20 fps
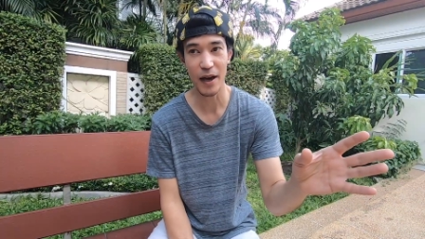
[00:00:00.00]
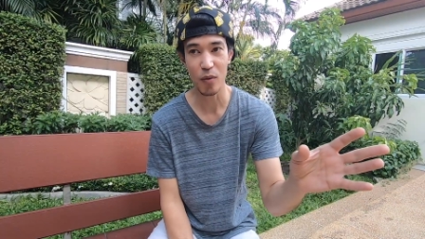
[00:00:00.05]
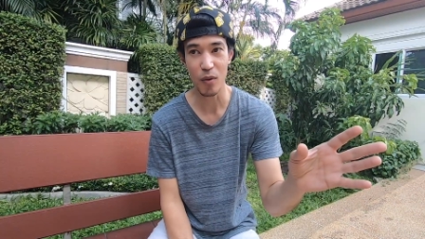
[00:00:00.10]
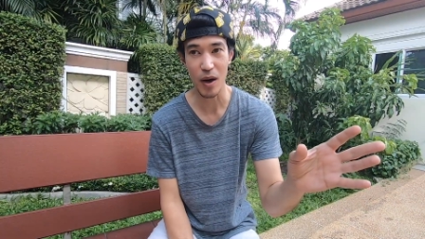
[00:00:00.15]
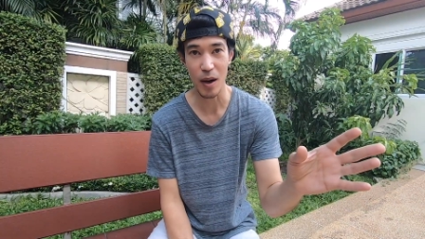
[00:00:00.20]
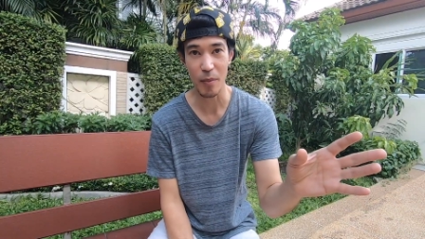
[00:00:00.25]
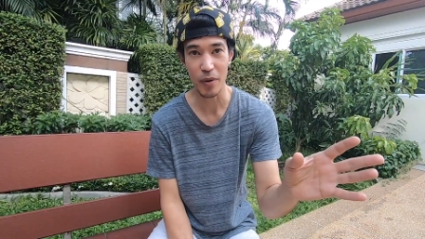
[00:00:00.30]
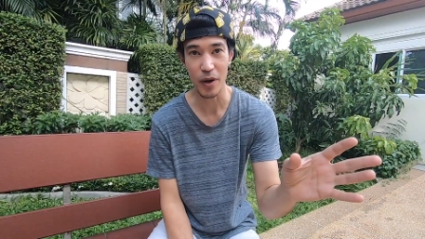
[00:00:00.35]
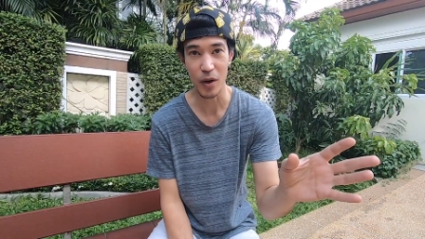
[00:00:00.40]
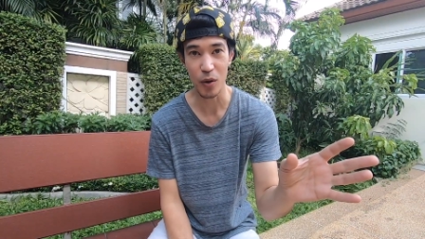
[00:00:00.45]
ค
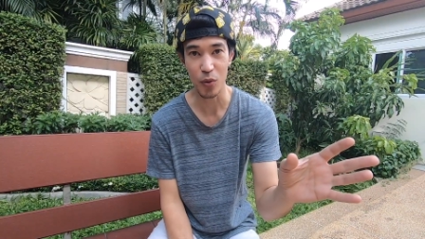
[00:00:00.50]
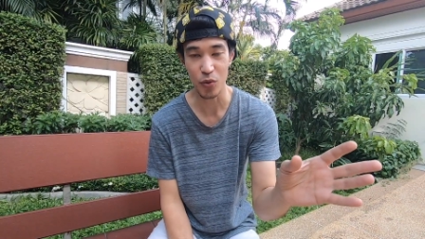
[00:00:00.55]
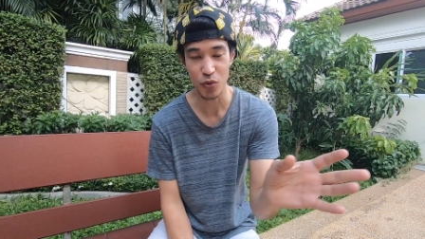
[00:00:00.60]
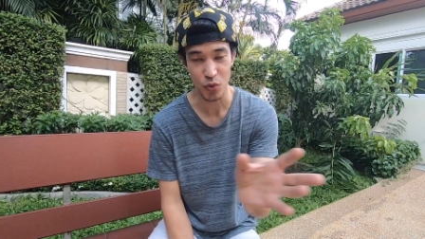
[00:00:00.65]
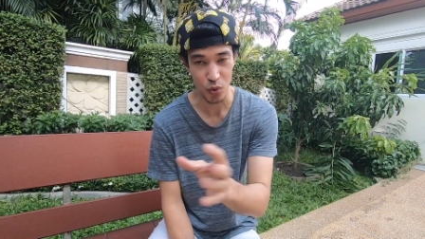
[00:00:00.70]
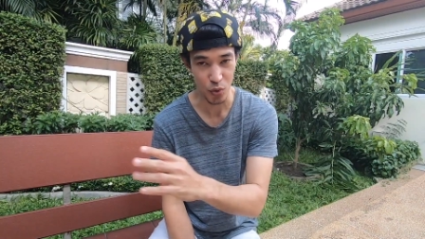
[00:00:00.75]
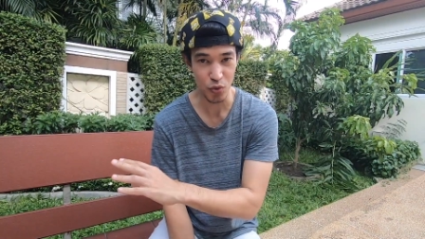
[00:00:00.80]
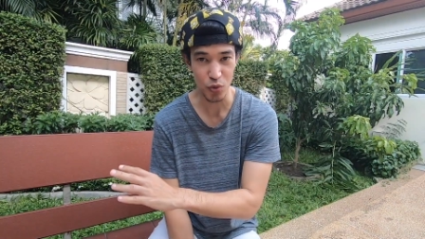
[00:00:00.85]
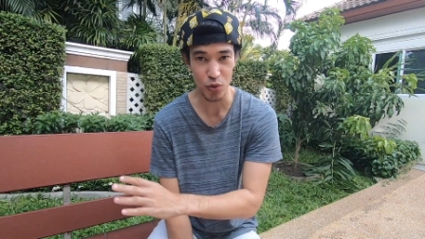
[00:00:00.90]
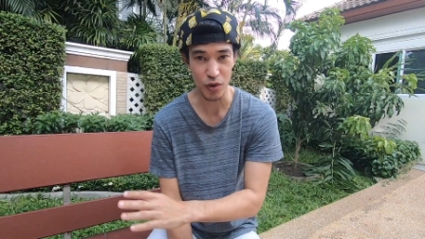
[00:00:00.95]
วามเร็ว
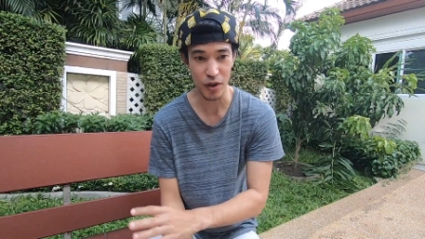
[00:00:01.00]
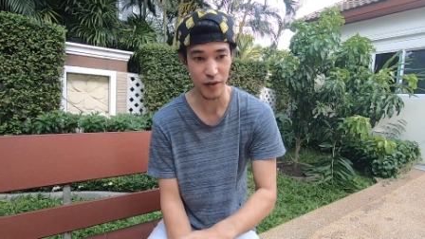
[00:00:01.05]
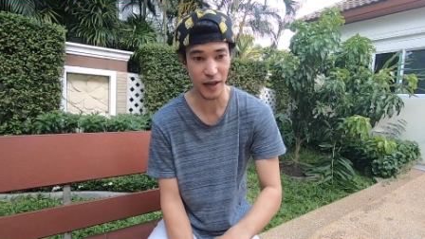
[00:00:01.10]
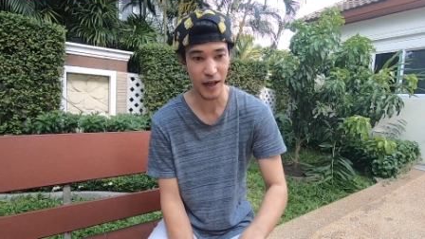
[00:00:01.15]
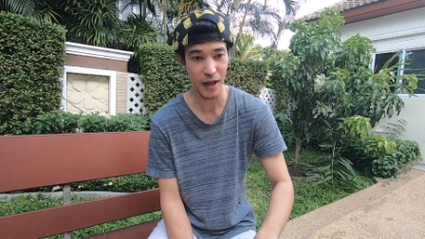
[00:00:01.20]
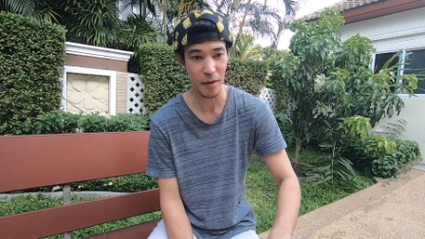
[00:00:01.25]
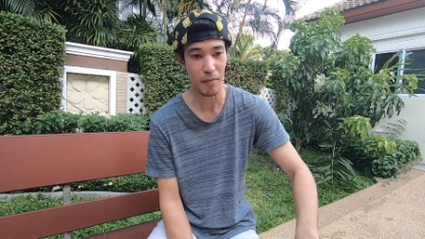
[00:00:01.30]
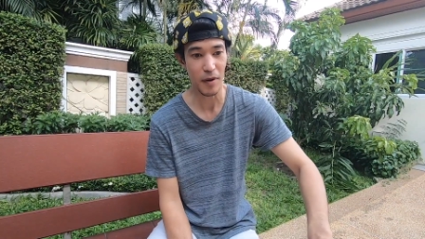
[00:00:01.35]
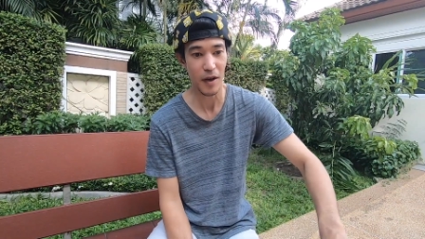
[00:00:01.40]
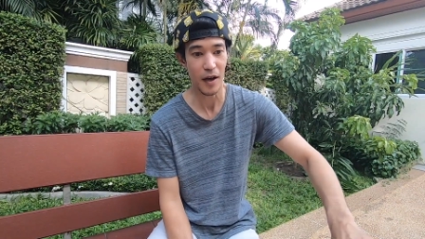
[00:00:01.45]
สูงสุดเท่า
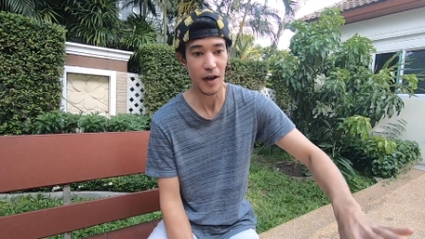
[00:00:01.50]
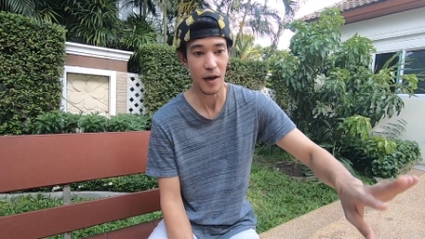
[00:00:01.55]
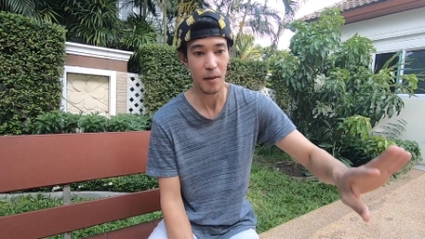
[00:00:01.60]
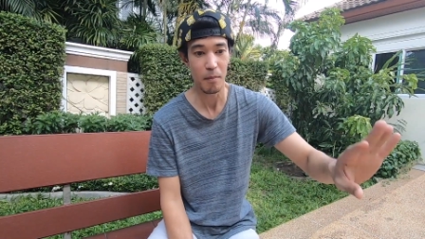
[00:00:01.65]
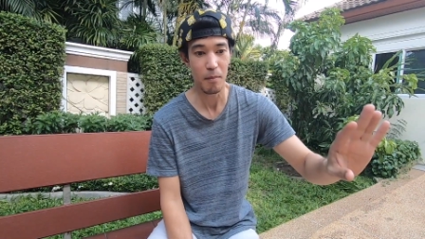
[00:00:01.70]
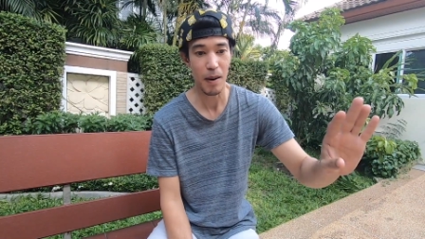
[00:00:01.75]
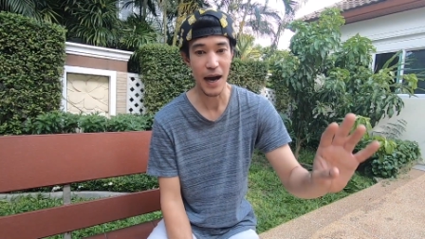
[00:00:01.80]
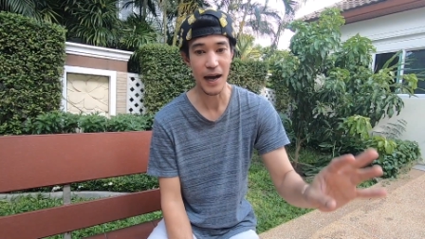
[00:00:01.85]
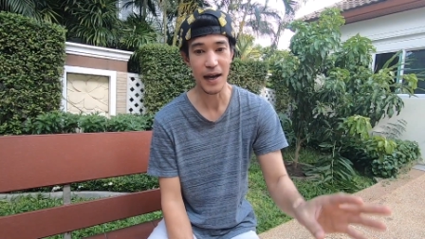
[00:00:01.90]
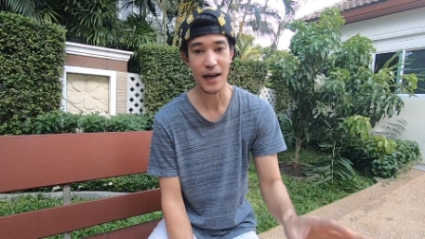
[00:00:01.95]
นั้น
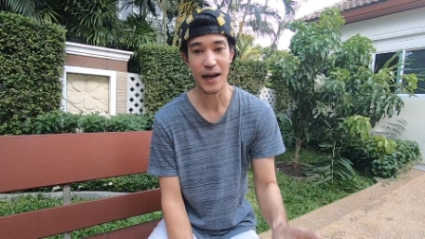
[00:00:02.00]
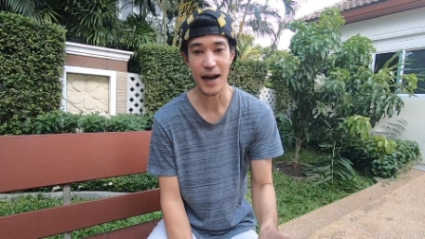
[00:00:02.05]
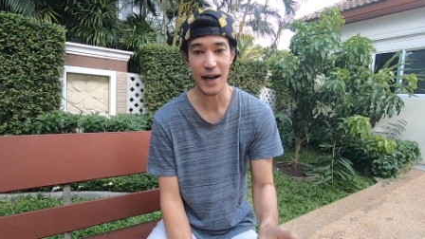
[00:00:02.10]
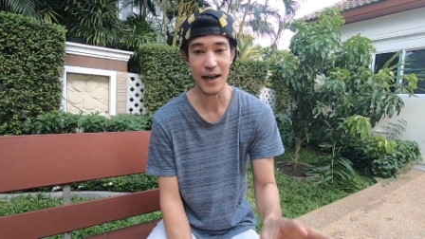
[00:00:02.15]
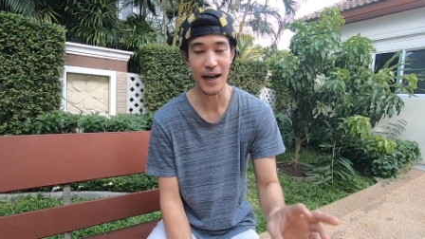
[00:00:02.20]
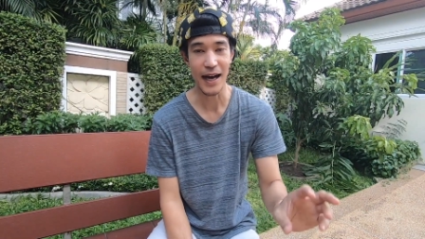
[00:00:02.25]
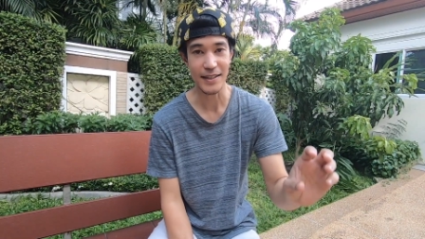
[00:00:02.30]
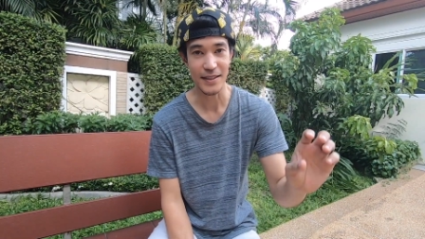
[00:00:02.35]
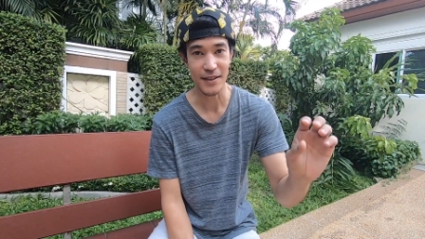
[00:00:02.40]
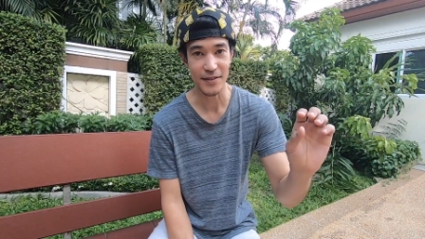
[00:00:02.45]
บางครั้ง
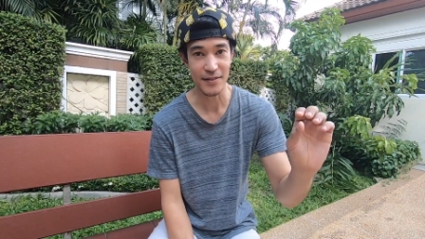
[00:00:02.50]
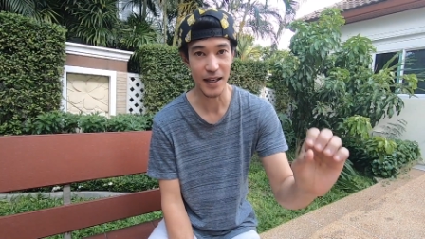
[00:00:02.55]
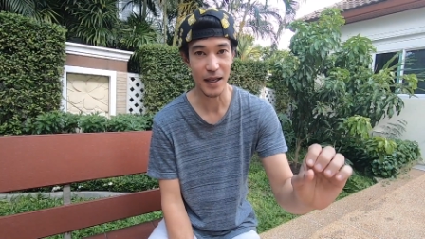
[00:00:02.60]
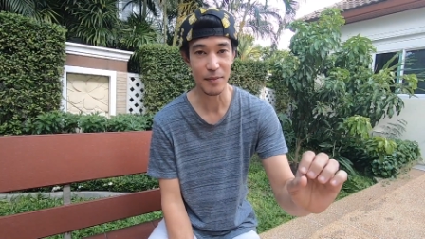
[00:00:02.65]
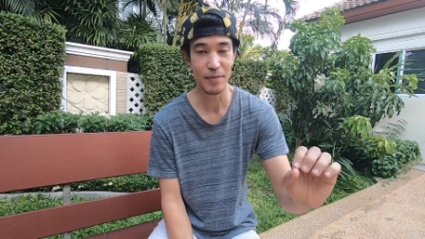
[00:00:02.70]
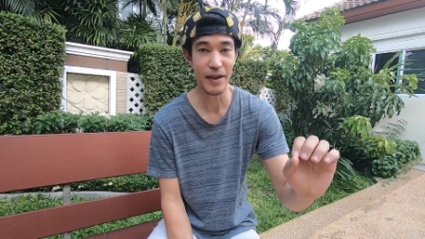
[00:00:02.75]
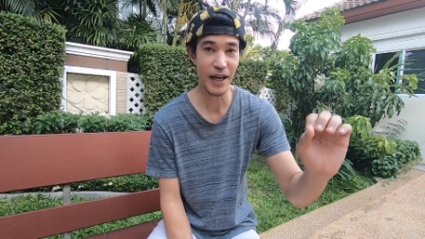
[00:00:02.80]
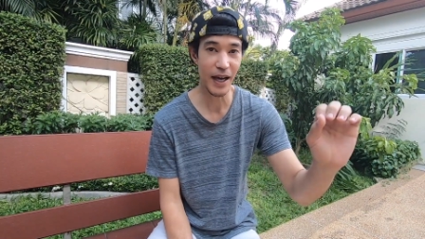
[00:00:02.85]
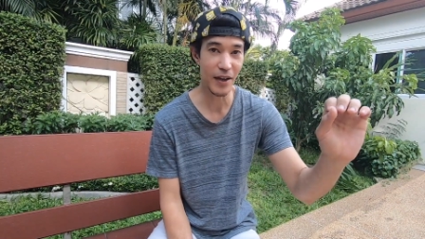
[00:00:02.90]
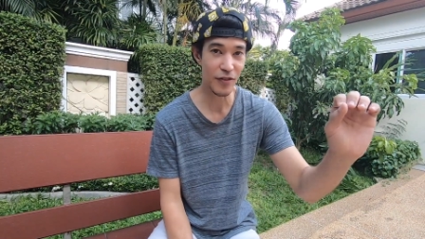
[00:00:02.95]
อาจจะเซฟ
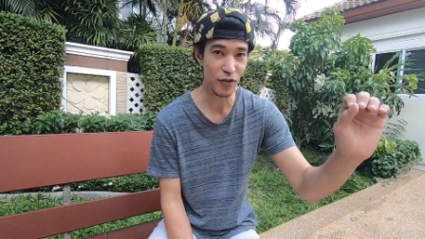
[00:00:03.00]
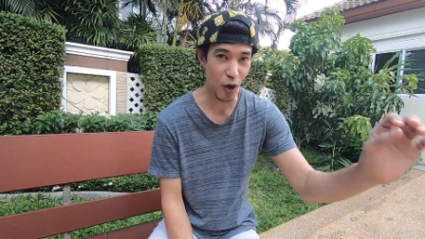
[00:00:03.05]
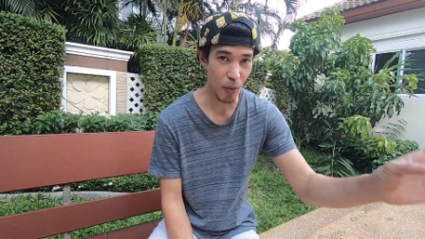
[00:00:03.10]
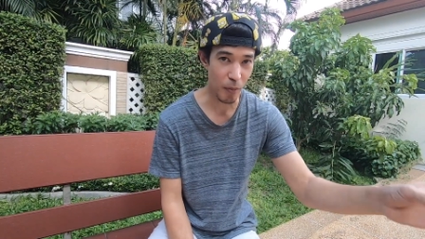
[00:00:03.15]
ได้แค่